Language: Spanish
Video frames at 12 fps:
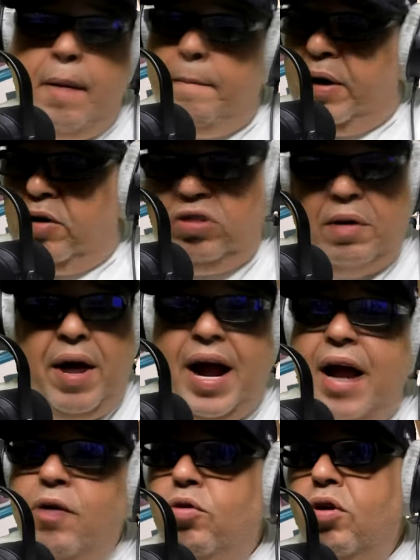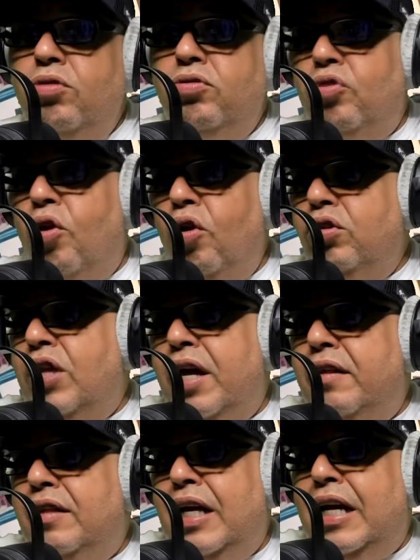pero se van en uno solo
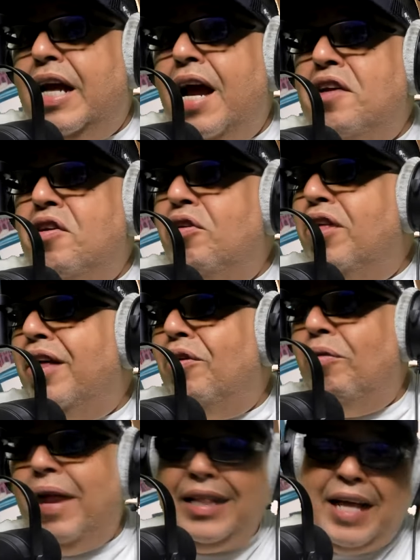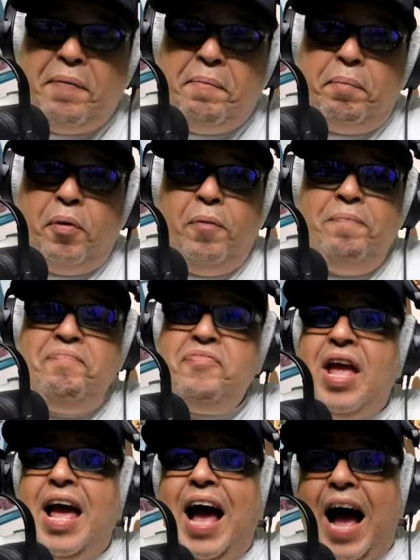de, diría yo, de doble tempo,
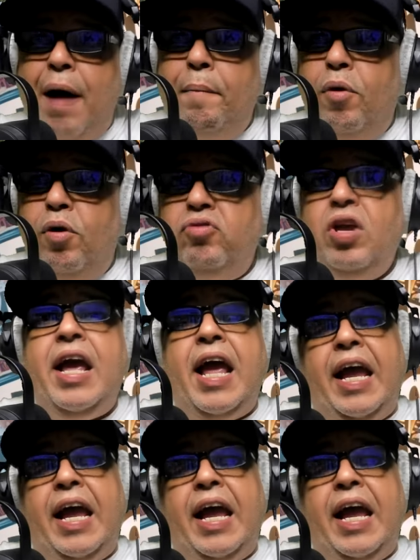ambos.